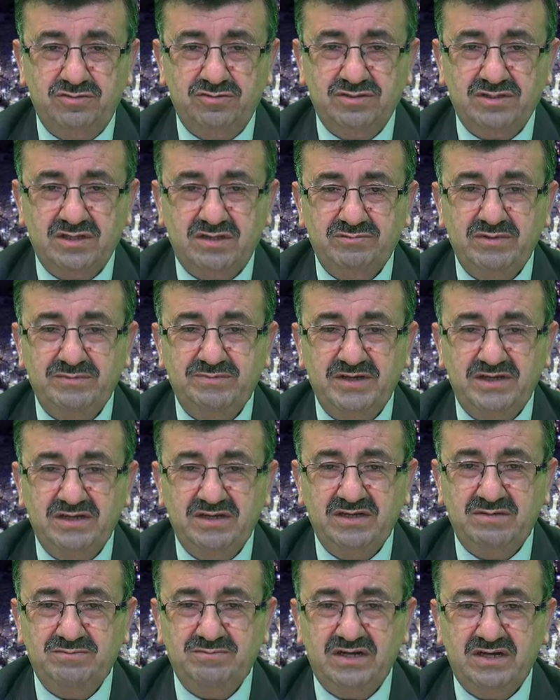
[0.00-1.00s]
Tabi
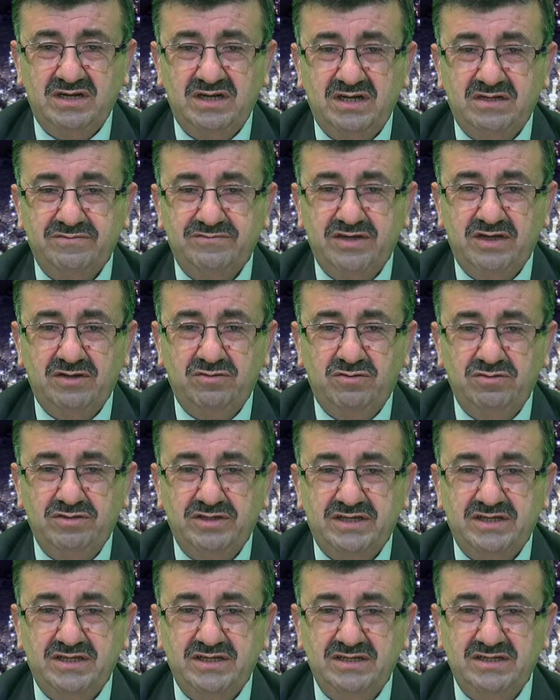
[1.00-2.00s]
peygamberler ve
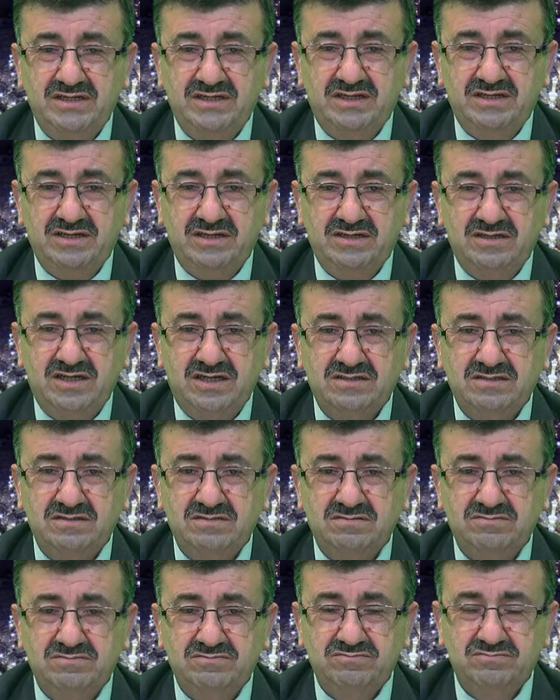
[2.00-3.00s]
onlara inananlar
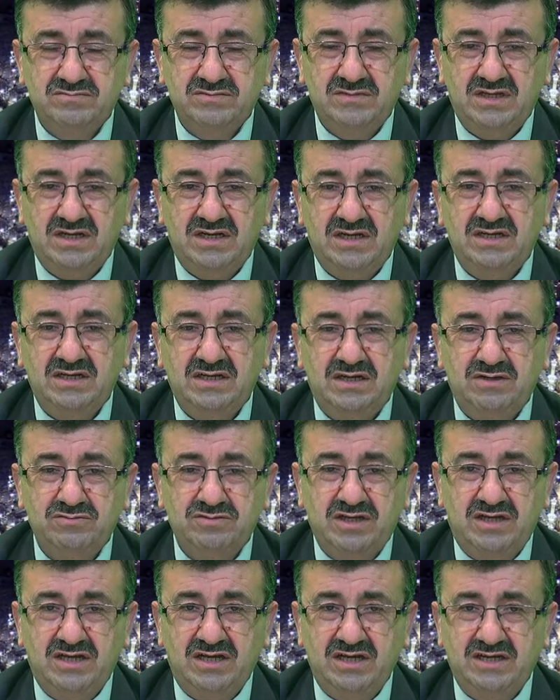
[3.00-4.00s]
Allahu
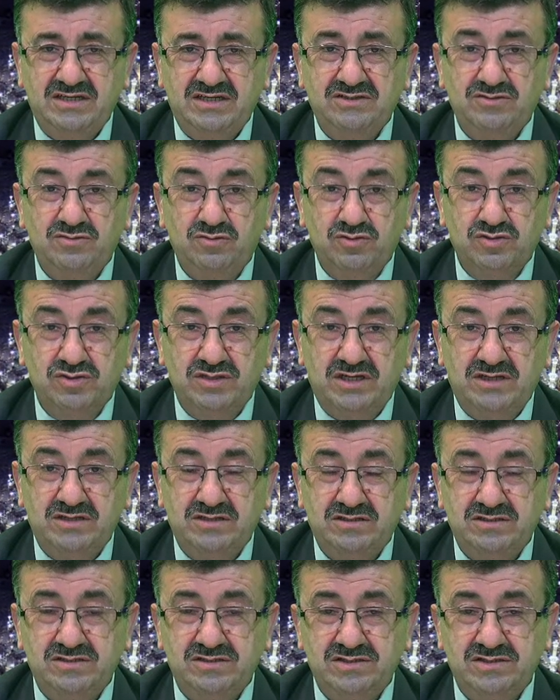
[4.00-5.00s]
Teala'nın
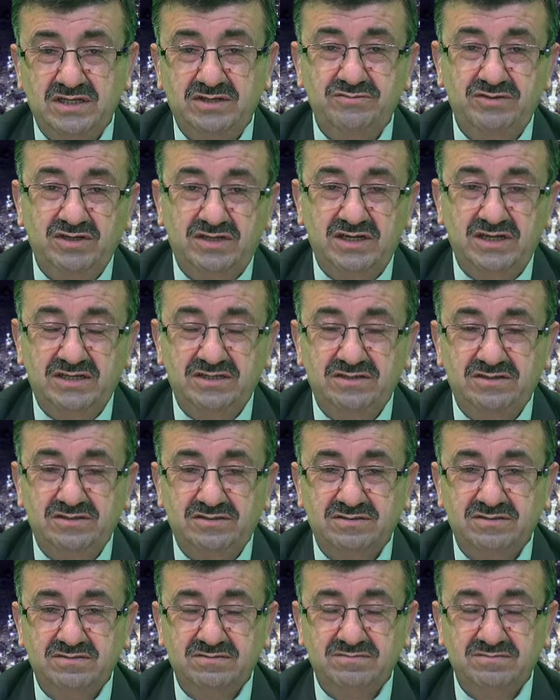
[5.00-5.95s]
dostlarıdır, sevdikleridir.